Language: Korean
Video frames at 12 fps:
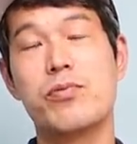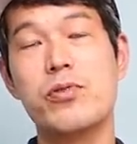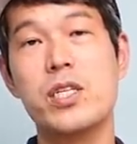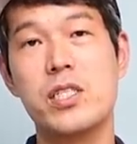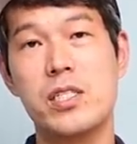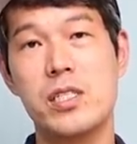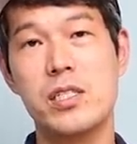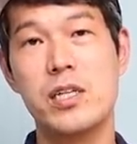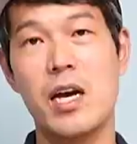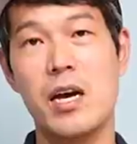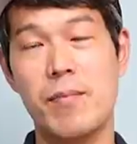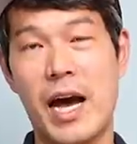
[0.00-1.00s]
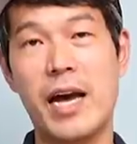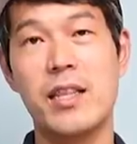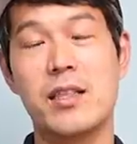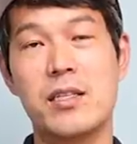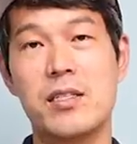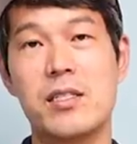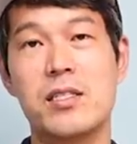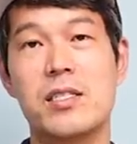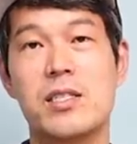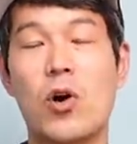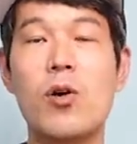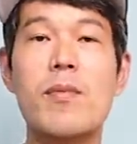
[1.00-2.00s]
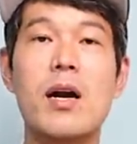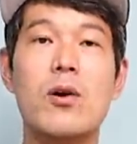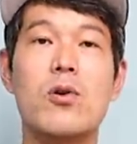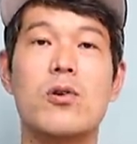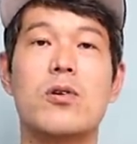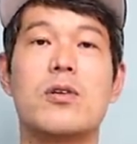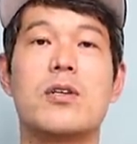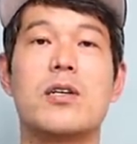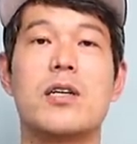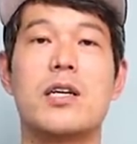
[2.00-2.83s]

VC들의 마인드들은 정말로